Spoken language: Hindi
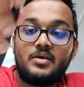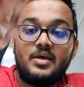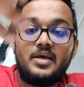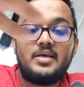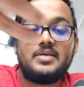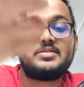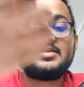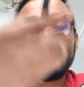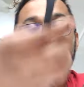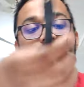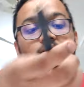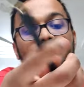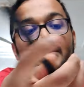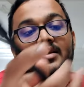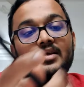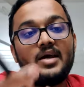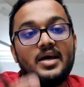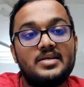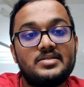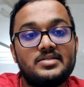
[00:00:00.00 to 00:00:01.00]
ये इसके
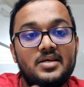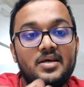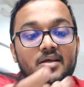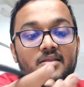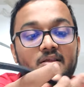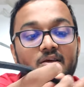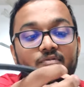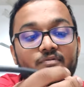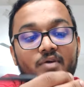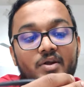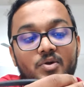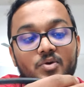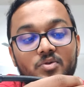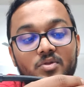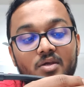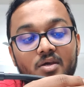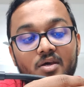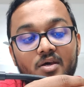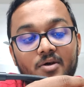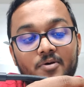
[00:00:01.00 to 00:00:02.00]
अंदर ऐसे अंदर फिट
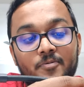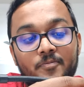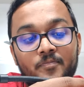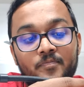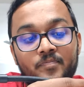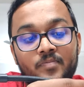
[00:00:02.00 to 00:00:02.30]
होती है